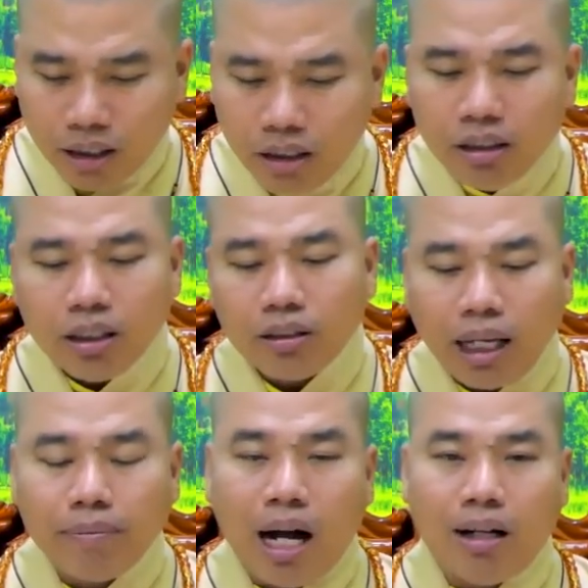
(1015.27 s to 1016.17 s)
đưa cho
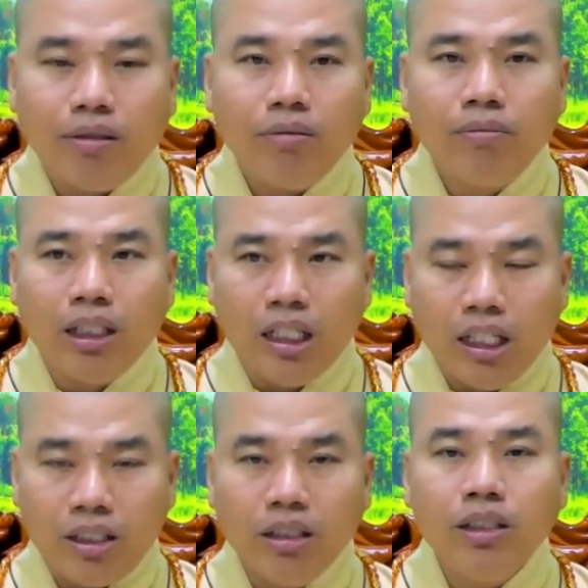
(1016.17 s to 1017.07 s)
tam bảo mình
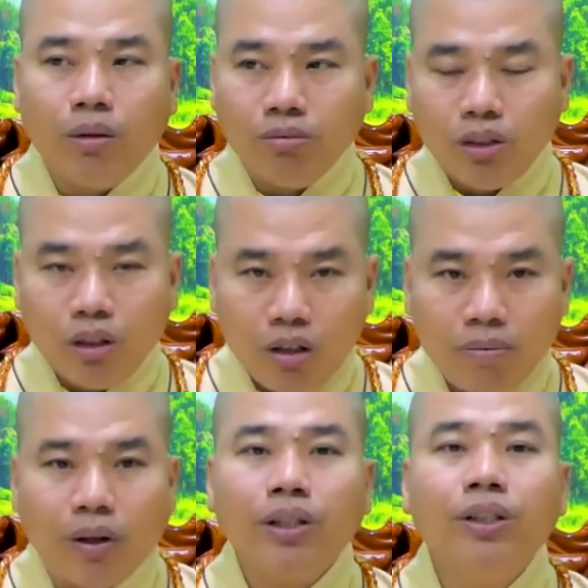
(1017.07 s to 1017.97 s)
để sử dụng cho
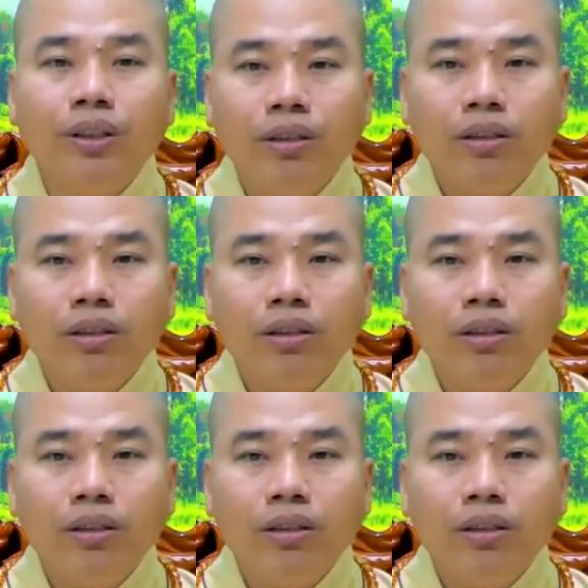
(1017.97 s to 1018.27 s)
mọi người